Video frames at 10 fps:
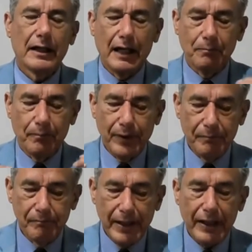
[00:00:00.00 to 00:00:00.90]
El
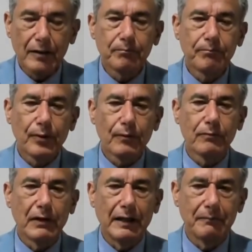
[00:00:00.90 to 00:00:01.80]
primer
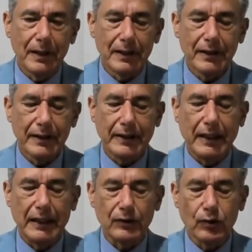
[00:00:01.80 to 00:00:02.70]
problema
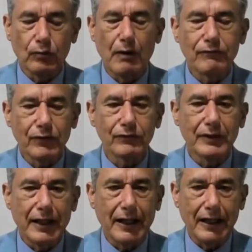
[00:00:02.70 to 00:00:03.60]
que le tocó
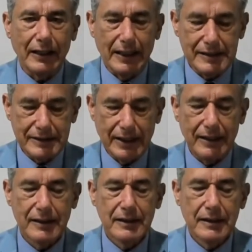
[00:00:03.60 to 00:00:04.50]
afrontar a la
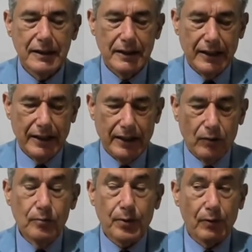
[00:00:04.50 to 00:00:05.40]
iglesia eh,
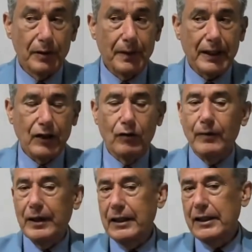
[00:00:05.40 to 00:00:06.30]
un problema que no
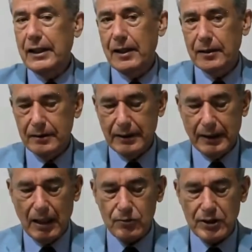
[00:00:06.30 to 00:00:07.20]
venía
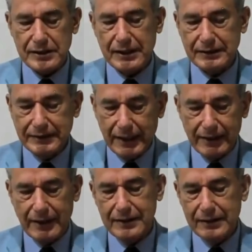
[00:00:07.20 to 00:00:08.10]
de causas
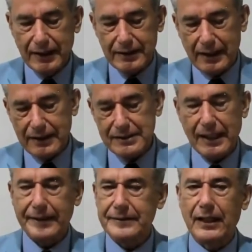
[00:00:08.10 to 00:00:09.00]
externas ni de ataques
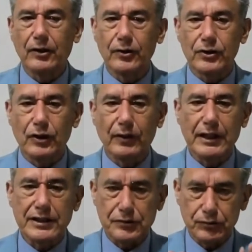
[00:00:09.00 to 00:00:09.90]
externos, sino
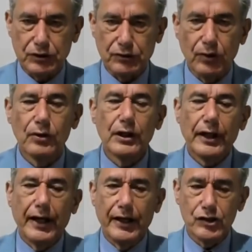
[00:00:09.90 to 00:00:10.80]
que se suscitó
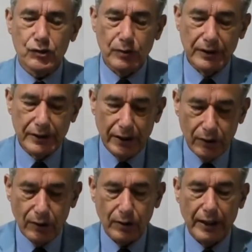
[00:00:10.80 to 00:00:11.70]
en su
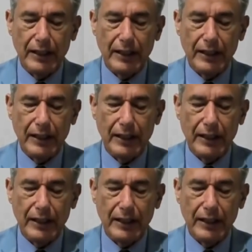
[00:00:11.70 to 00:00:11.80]
interior.